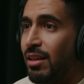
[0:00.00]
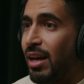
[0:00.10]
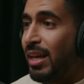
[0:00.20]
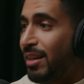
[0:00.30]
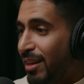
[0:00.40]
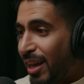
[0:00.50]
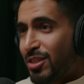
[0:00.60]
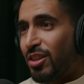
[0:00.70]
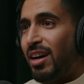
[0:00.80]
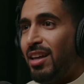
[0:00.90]
خلينا
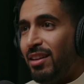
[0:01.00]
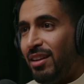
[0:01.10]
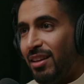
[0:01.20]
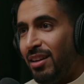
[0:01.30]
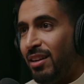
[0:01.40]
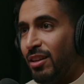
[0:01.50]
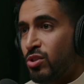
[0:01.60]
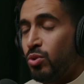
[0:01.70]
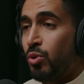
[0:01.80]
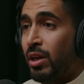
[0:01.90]
نكسر هذه
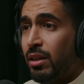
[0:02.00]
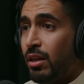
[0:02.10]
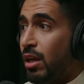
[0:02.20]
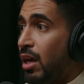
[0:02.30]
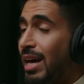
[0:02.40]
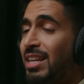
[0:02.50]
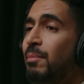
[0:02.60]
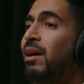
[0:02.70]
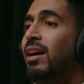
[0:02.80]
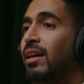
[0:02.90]
الصوره
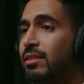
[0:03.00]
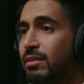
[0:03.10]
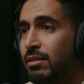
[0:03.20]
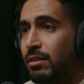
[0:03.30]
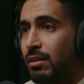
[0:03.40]
ان ما حد